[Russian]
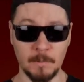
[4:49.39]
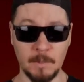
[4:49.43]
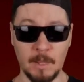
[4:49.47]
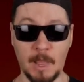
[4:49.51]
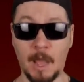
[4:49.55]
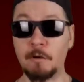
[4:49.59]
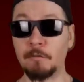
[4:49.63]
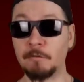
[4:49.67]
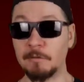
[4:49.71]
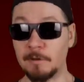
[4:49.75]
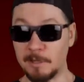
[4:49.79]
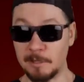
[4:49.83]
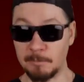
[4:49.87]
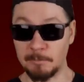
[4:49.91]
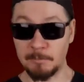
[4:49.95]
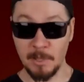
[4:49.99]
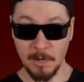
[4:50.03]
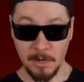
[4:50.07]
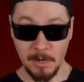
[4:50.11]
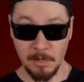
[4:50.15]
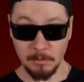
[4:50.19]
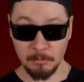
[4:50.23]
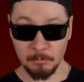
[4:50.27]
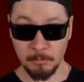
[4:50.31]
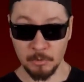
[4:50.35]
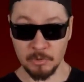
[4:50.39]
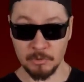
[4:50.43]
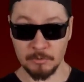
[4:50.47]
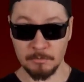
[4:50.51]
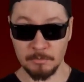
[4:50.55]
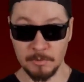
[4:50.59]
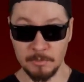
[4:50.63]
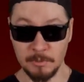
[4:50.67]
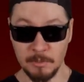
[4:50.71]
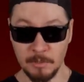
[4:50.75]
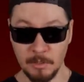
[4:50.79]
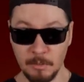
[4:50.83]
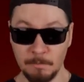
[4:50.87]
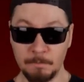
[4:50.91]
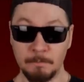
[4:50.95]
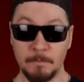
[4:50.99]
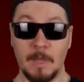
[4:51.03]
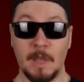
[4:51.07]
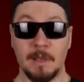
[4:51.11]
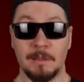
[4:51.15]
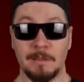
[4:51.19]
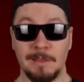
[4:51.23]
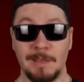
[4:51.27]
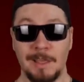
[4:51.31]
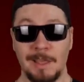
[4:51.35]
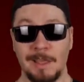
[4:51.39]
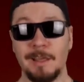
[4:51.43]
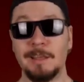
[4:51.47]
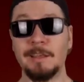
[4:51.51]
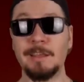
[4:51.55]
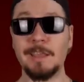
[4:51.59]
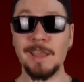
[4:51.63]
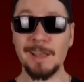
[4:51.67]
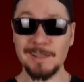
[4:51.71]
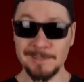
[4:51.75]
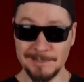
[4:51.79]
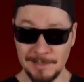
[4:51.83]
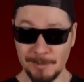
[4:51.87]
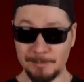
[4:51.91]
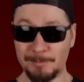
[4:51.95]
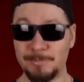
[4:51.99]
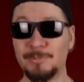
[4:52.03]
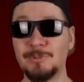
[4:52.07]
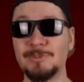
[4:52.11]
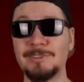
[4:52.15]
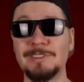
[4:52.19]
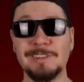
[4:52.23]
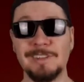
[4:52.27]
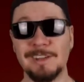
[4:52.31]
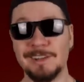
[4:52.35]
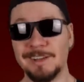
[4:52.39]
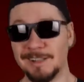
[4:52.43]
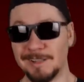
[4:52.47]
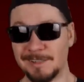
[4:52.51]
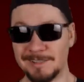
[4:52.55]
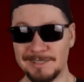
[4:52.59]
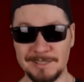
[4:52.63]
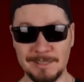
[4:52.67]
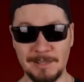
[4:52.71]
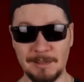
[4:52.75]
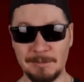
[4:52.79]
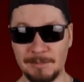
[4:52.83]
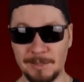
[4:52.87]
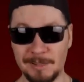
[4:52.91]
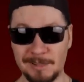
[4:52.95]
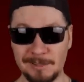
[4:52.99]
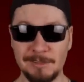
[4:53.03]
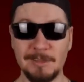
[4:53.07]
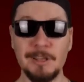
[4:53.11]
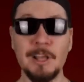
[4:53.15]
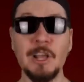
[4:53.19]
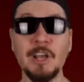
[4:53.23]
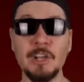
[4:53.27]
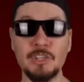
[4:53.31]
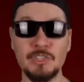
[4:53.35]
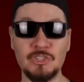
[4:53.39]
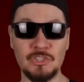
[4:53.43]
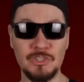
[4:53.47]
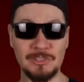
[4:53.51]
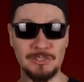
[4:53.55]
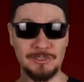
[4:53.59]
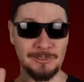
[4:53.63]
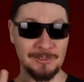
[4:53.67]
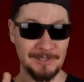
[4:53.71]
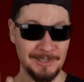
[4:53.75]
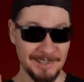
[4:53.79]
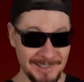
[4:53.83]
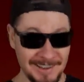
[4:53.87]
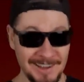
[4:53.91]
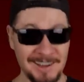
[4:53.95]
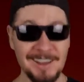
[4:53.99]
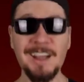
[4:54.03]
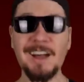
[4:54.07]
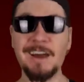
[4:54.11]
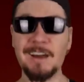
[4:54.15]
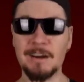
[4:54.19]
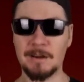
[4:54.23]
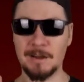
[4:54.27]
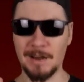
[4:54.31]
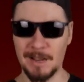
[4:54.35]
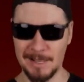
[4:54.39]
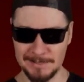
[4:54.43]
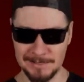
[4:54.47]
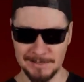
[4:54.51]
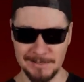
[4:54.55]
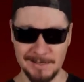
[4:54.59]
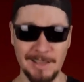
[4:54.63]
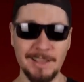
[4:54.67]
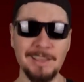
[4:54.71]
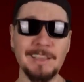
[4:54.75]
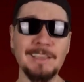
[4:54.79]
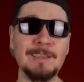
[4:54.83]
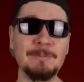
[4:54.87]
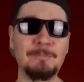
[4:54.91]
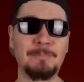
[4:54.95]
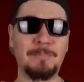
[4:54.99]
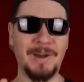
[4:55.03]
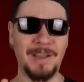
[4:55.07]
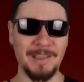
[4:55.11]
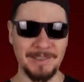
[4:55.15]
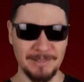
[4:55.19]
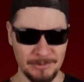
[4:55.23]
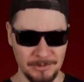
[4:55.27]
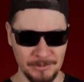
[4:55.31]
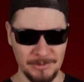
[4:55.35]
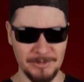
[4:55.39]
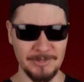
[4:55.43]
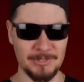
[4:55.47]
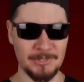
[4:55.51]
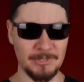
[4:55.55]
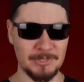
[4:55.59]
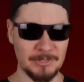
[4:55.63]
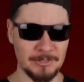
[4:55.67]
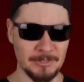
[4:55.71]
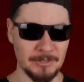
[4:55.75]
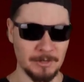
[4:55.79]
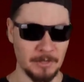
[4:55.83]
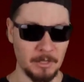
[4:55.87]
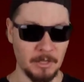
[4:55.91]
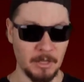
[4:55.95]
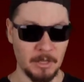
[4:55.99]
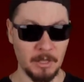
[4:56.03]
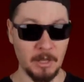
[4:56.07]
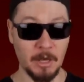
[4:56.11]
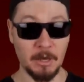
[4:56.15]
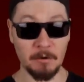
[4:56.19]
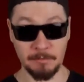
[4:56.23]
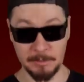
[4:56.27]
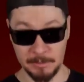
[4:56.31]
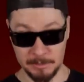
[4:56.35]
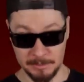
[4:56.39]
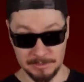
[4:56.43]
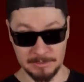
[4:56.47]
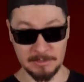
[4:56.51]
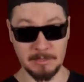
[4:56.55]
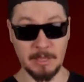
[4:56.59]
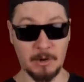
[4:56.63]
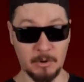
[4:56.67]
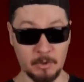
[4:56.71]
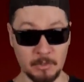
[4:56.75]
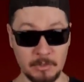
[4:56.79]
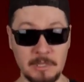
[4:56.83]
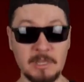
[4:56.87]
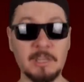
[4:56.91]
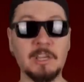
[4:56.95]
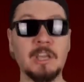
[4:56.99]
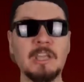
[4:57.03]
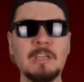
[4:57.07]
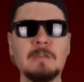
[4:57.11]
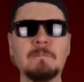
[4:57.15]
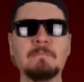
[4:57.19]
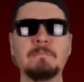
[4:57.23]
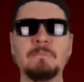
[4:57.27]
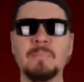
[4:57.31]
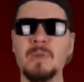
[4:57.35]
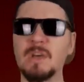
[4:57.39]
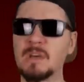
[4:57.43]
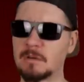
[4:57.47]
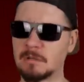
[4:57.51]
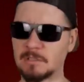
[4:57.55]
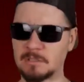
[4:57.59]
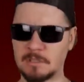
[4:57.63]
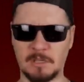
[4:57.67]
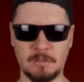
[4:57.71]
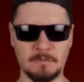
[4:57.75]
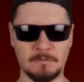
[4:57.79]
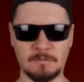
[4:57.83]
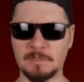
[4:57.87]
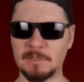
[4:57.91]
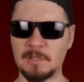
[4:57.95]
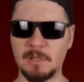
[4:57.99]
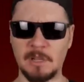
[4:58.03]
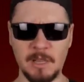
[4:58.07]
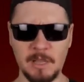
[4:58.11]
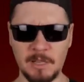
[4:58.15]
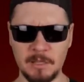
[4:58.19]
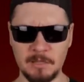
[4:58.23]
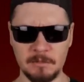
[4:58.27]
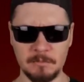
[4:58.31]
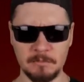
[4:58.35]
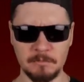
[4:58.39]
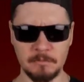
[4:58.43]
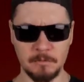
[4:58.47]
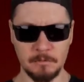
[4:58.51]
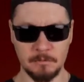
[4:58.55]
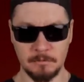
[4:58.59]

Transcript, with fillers: А вы либерал, может быть? Тогда я за Путина голосовал. Четыре раза. И пойду еще. Вы сторонник имперских взглядов?